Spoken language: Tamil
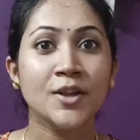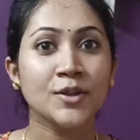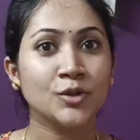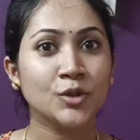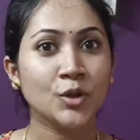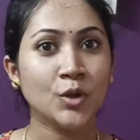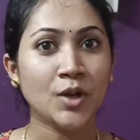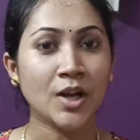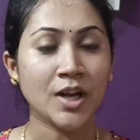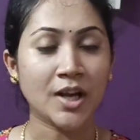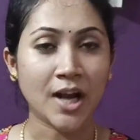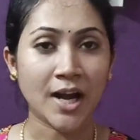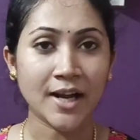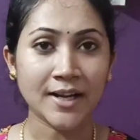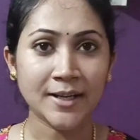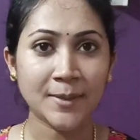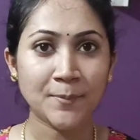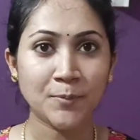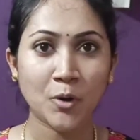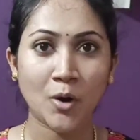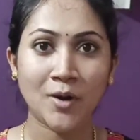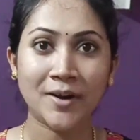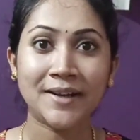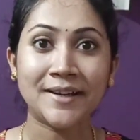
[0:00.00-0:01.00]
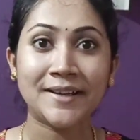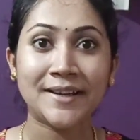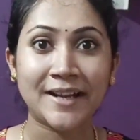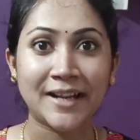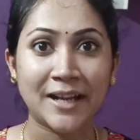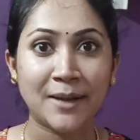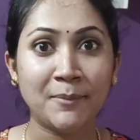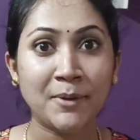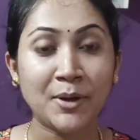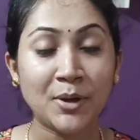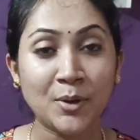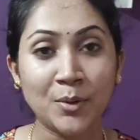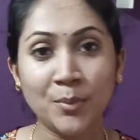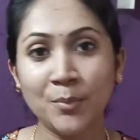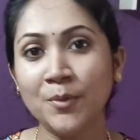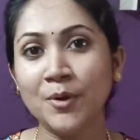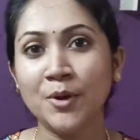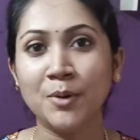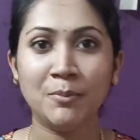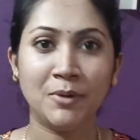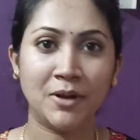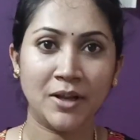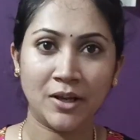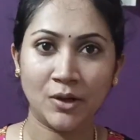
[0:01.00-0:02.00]
ஸோ நான் காட்டின ப்ராடக்ட் எல்லாமே ரொம்ப
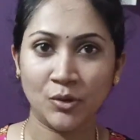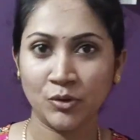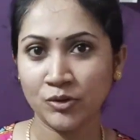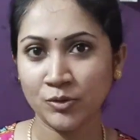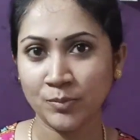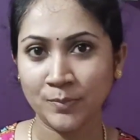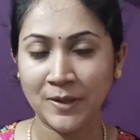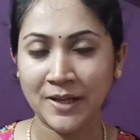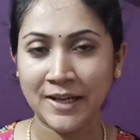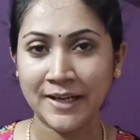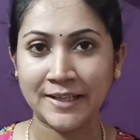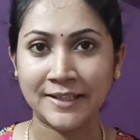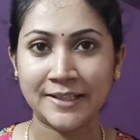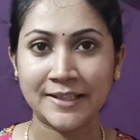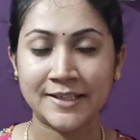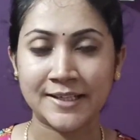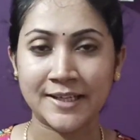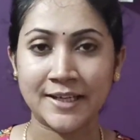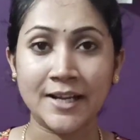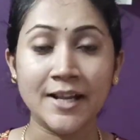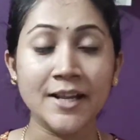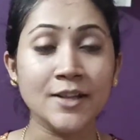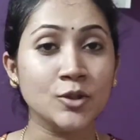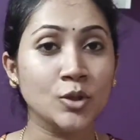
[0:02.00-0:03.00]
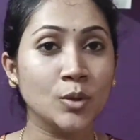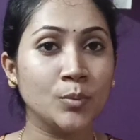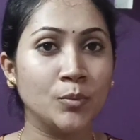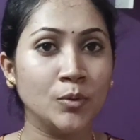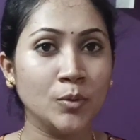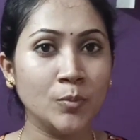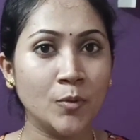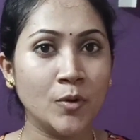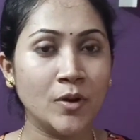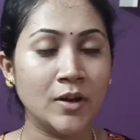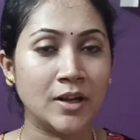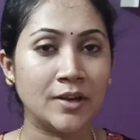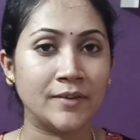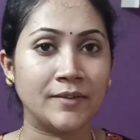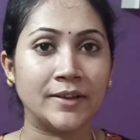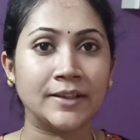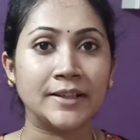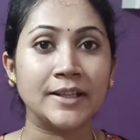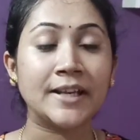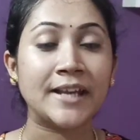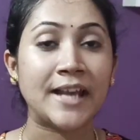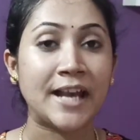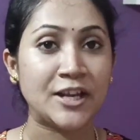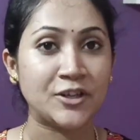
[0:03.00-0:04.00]
ரொம்ப யூஸ்ஃபுல்லாக இருந்துச்சுல்ல ஸோ புல்புல்ல
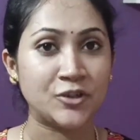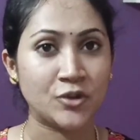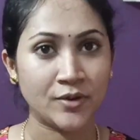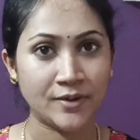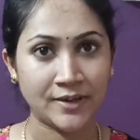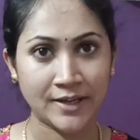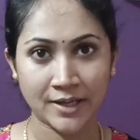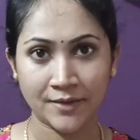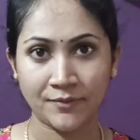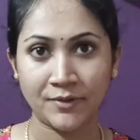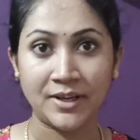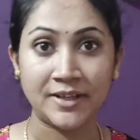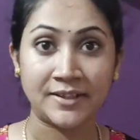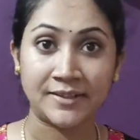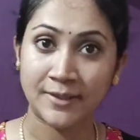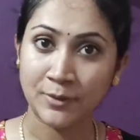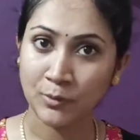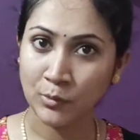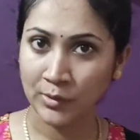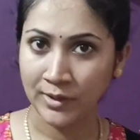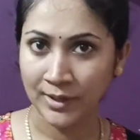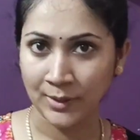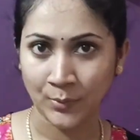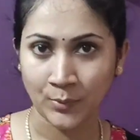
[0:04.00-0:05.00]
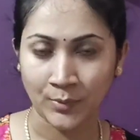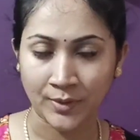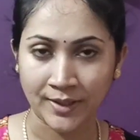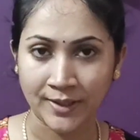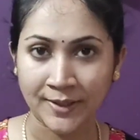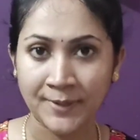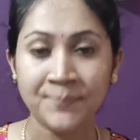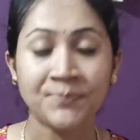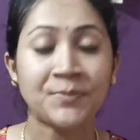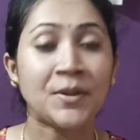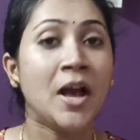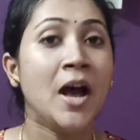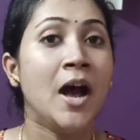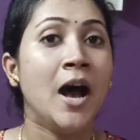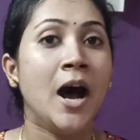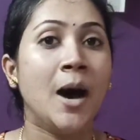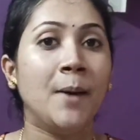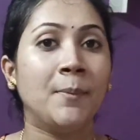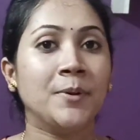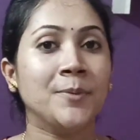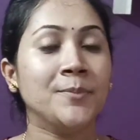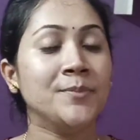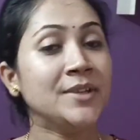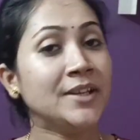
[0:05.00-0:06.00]
வந்து கேஷ் ஆன் டெலிவரி சிஓடி உண்டு
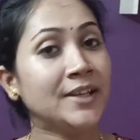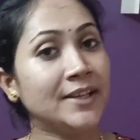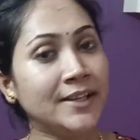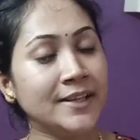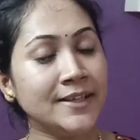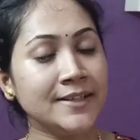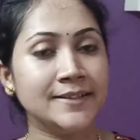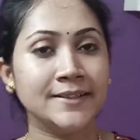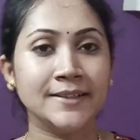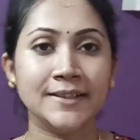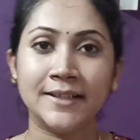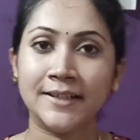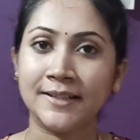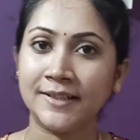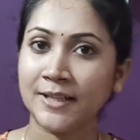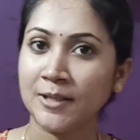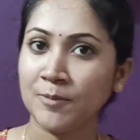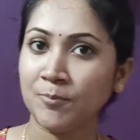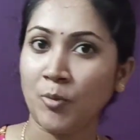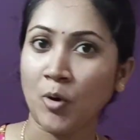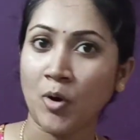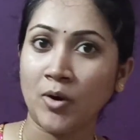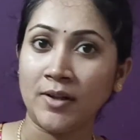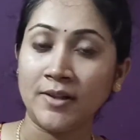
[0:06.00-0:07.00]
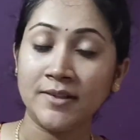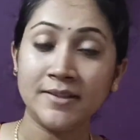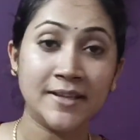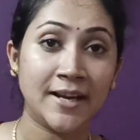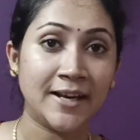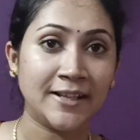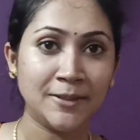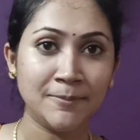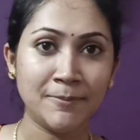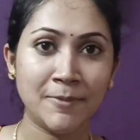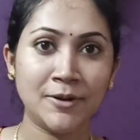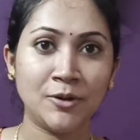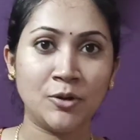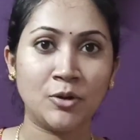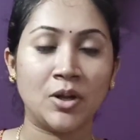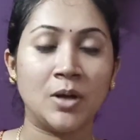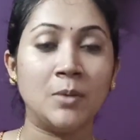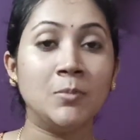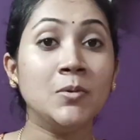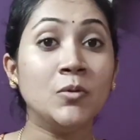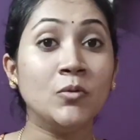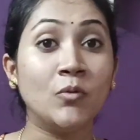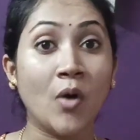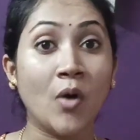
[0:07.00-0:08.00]
அப்புறம் வந்து ஈஸி ரிட்டர்ன் பாலிசி அது மட்டும் இல்லாமல்